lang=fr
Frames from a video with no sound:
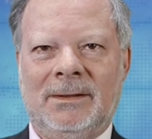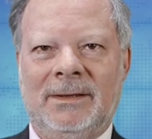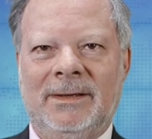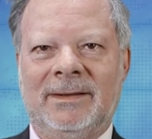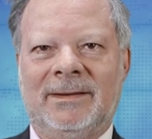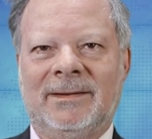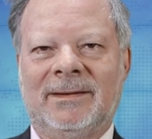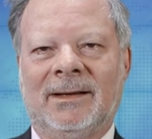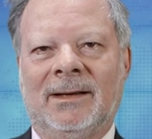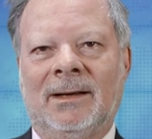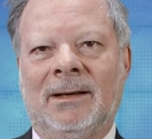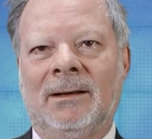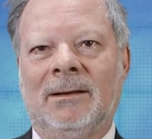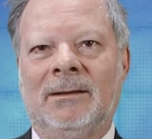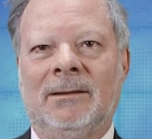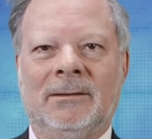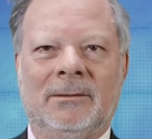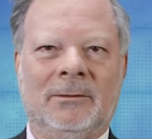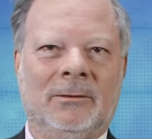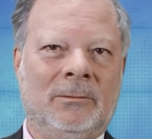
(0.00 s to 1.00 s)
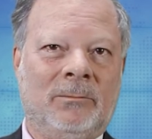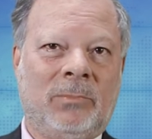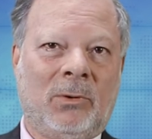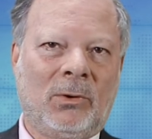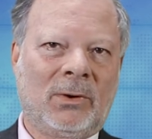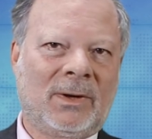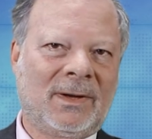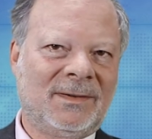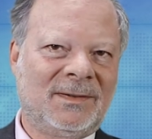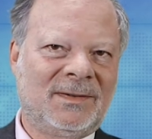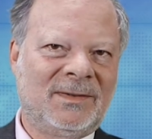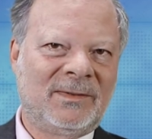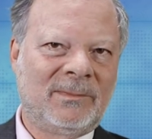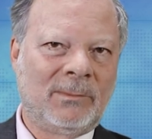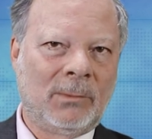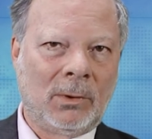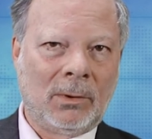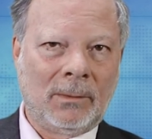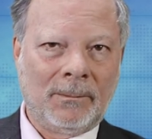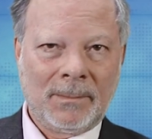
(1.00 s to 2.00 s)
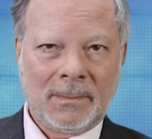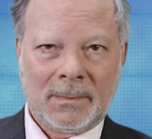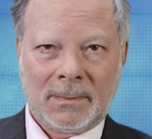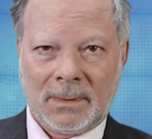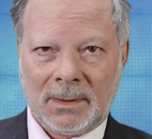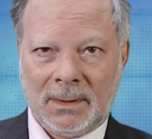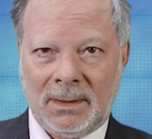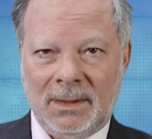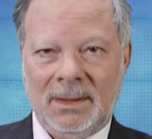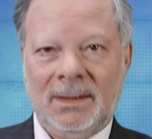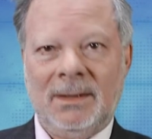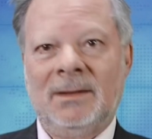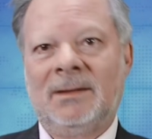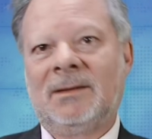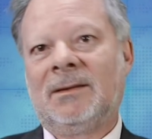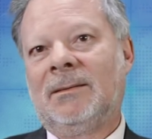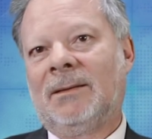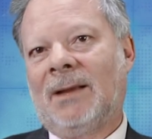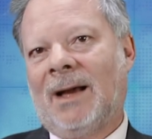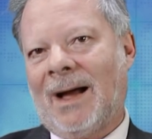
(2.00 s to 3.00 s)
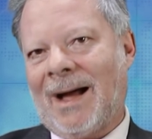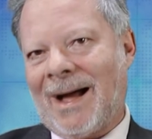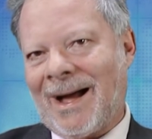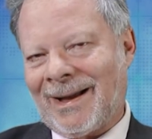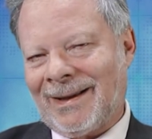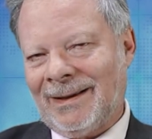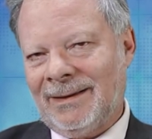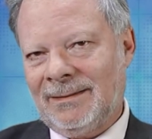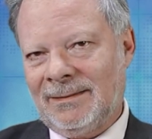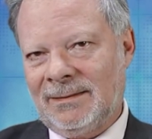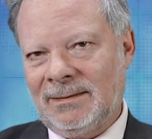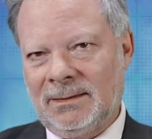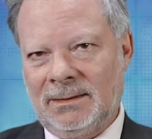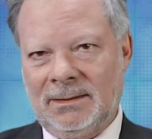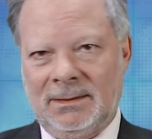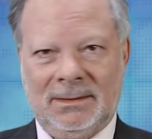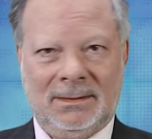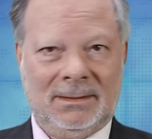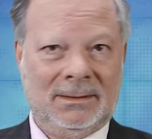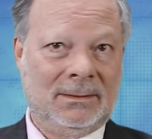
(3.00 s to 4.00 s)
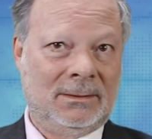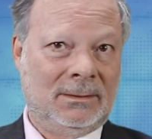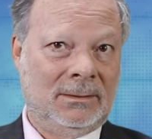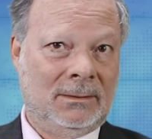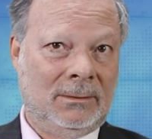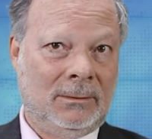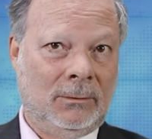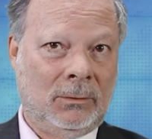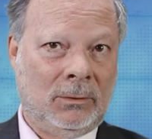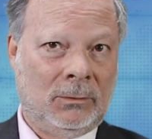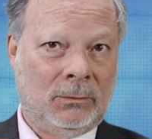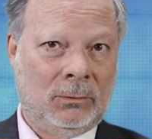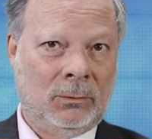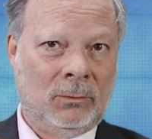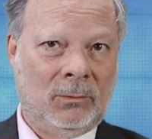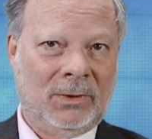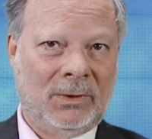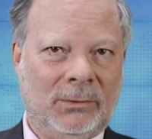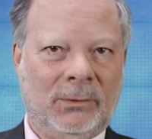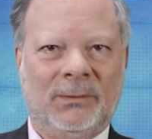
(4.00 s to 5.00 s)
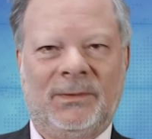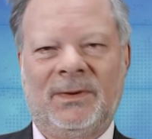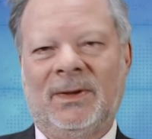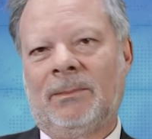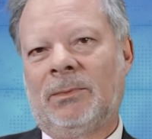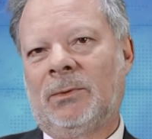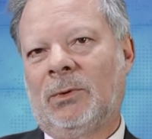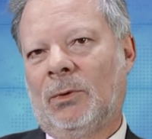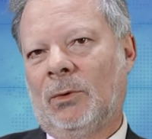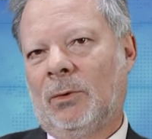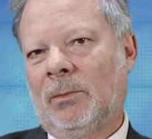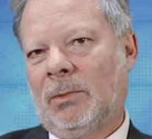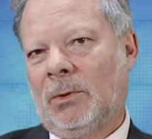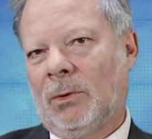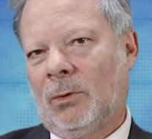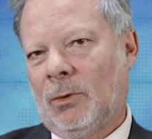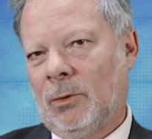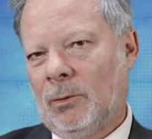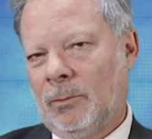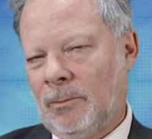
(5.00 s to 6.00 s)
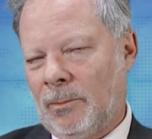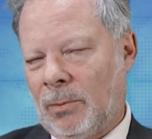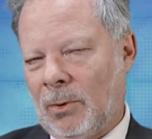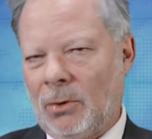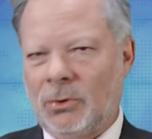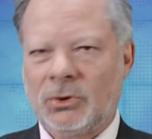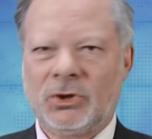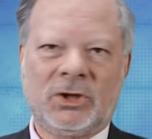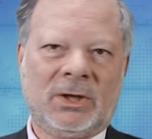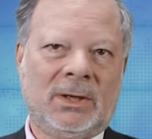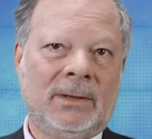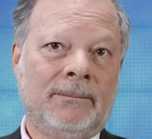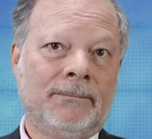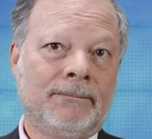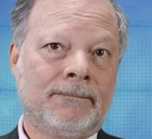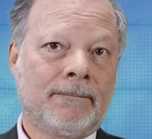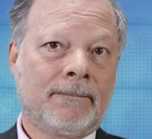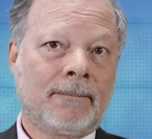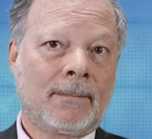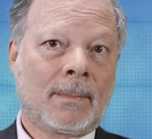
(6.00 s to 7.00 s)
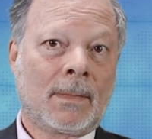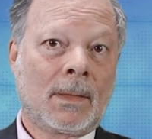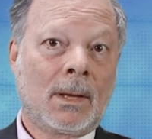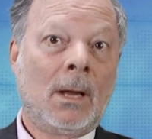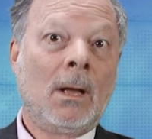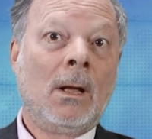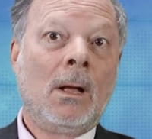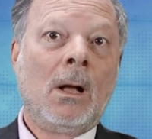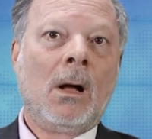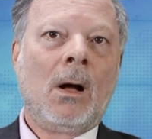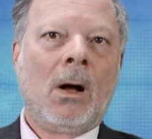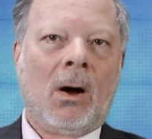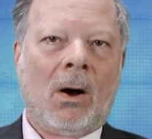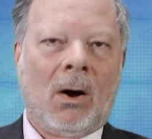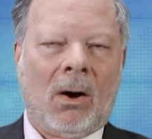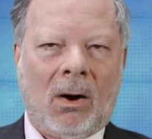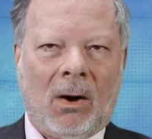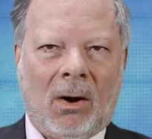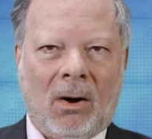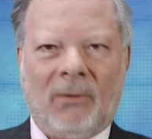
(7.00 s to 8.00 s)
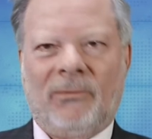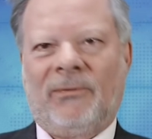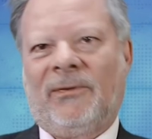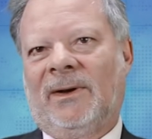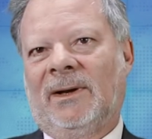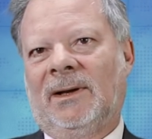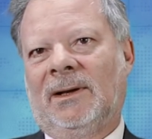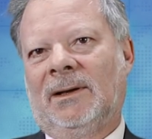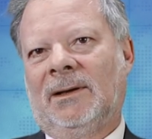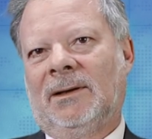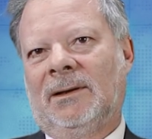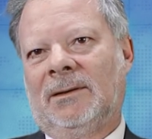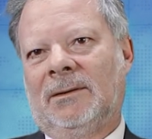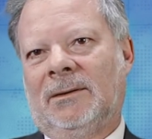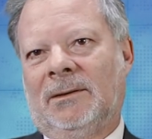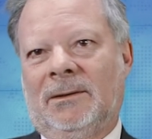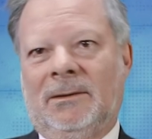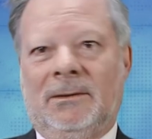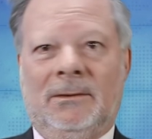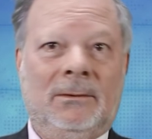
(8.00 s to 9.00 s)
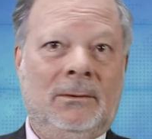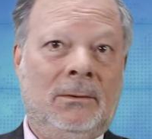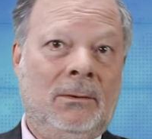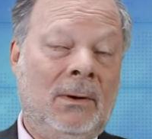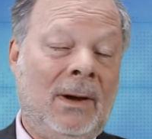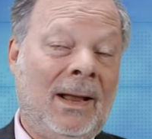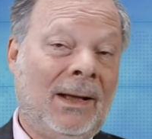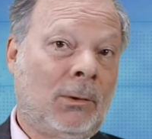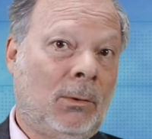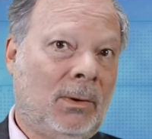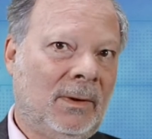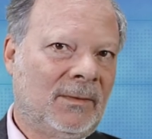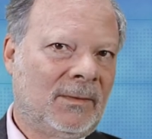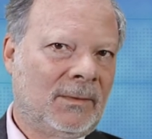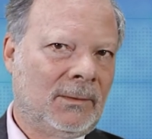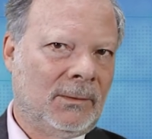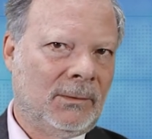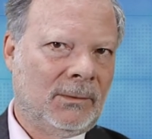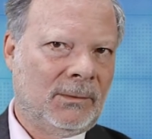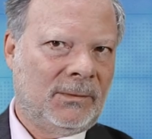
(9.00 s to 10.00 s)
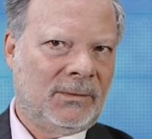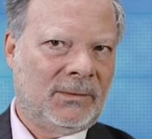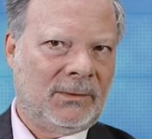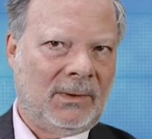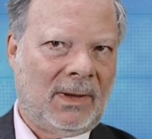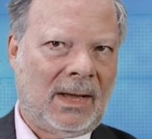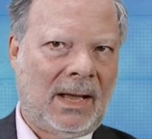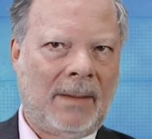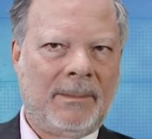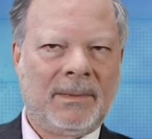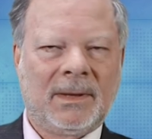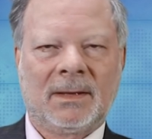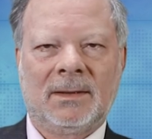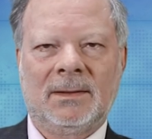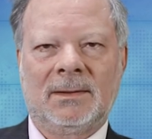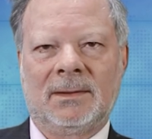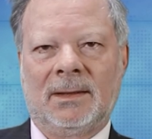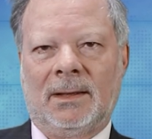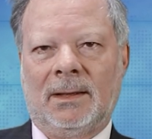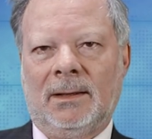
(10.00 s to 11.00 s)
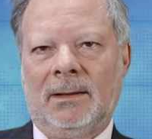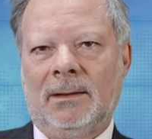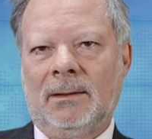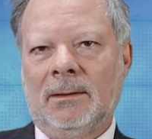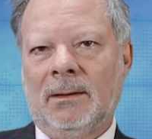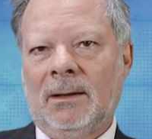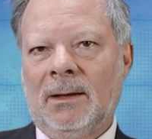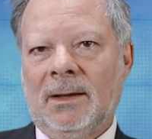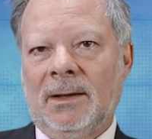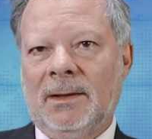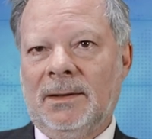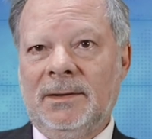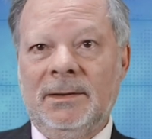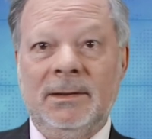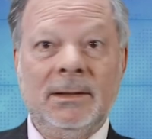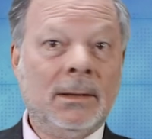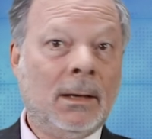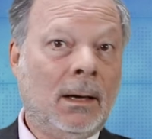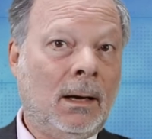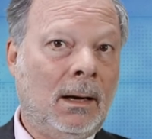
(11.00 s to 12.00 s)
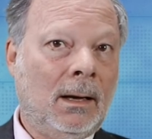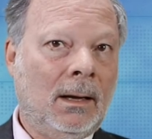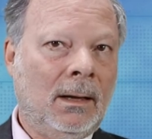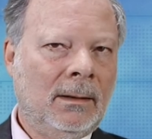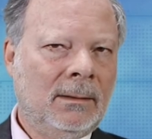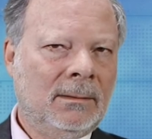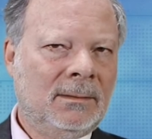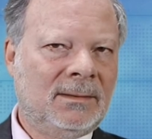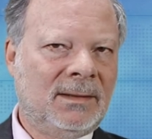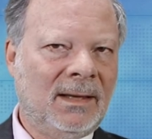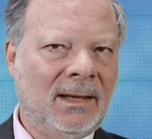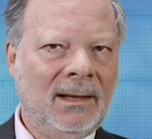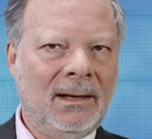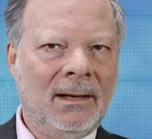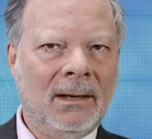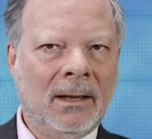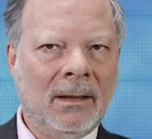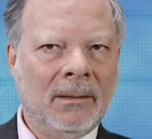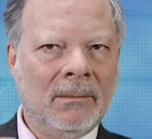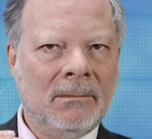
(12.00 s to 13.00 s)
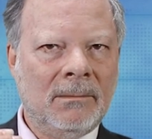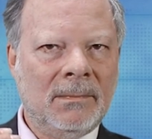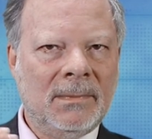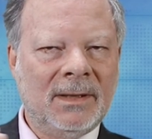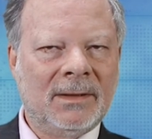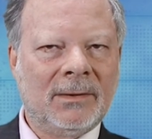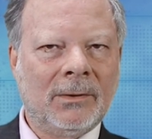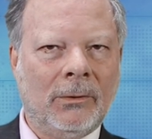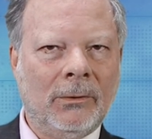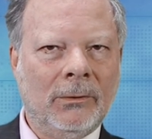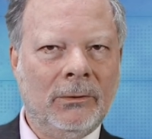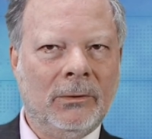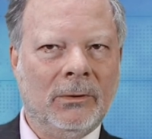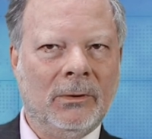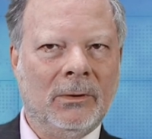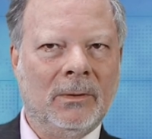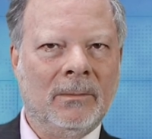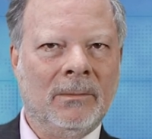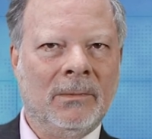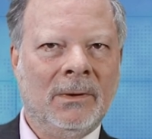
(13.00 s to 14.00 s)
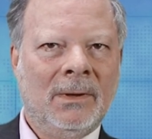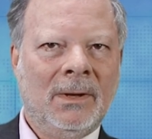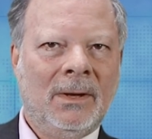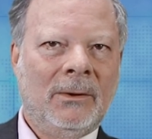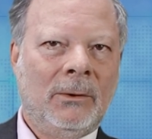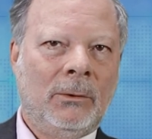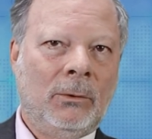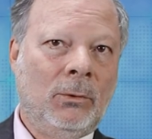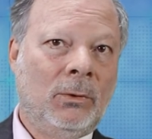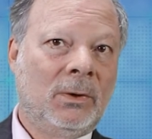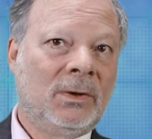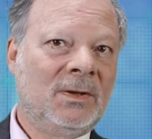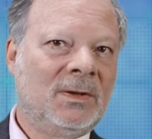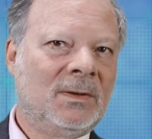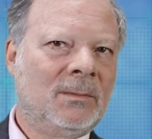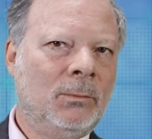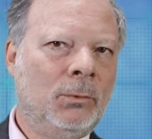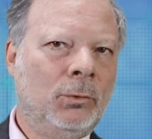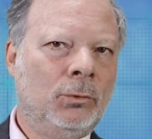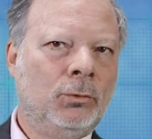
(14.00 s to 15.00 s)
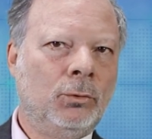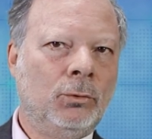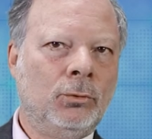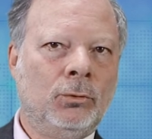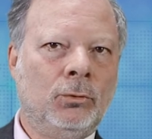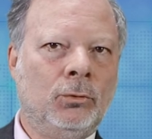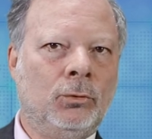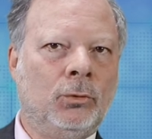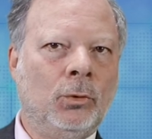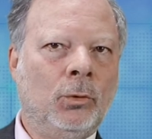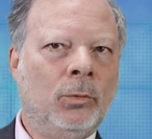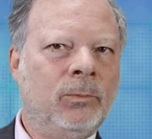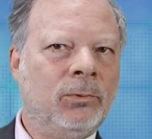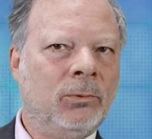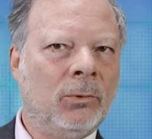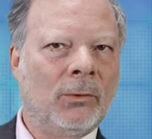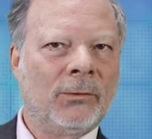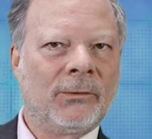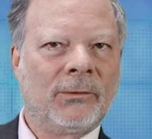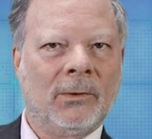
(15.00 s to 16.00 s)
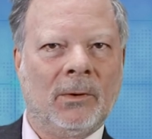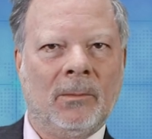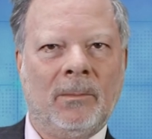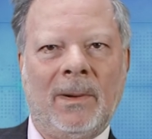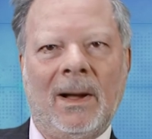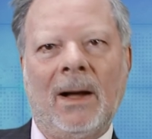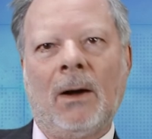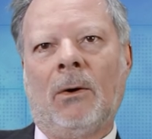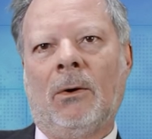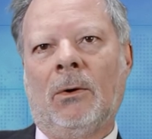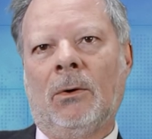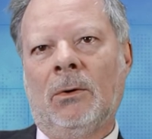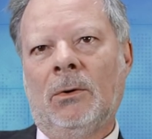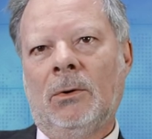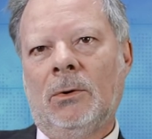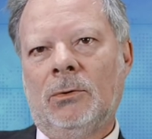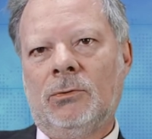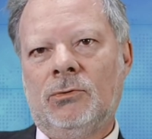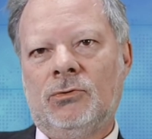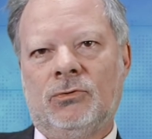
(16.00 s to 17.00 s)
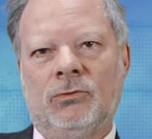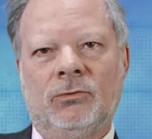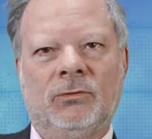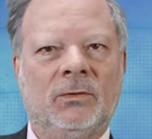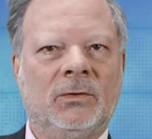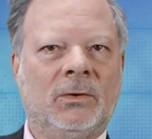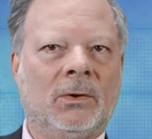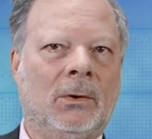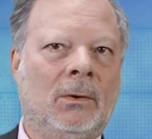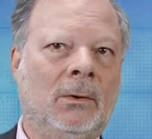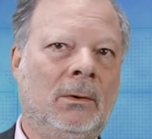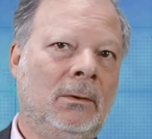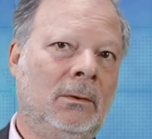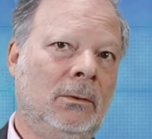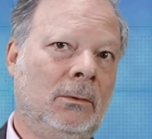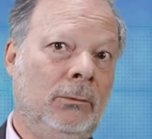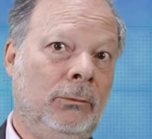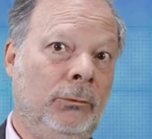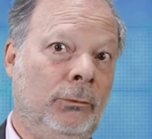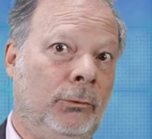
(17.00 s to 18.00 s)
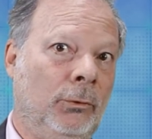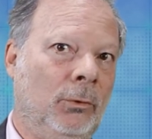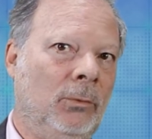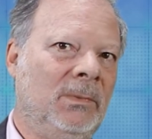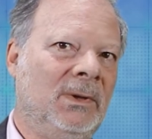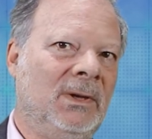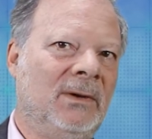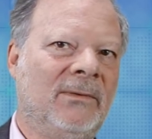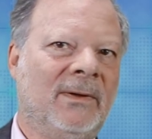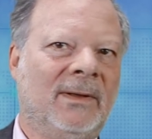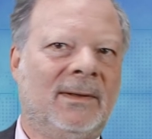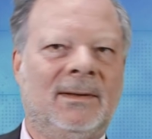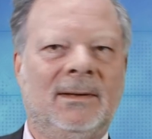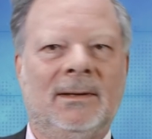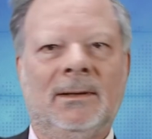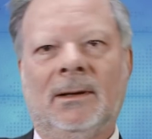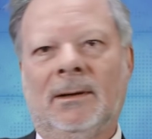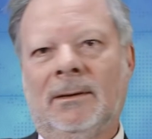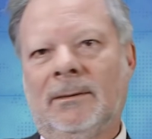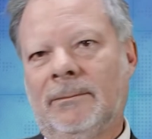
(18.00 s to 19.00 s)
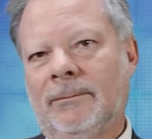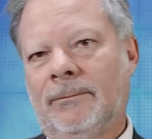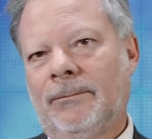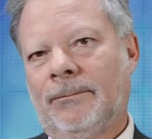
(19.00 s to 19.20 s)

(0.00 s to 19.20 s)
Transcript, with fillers: éteint euh, progressivement et arrêté euh, au de septembre prochain. Enfin, euh, la croissance américaine ira, tel un métronome, au rythme de 2% par an jusqu'en 2021.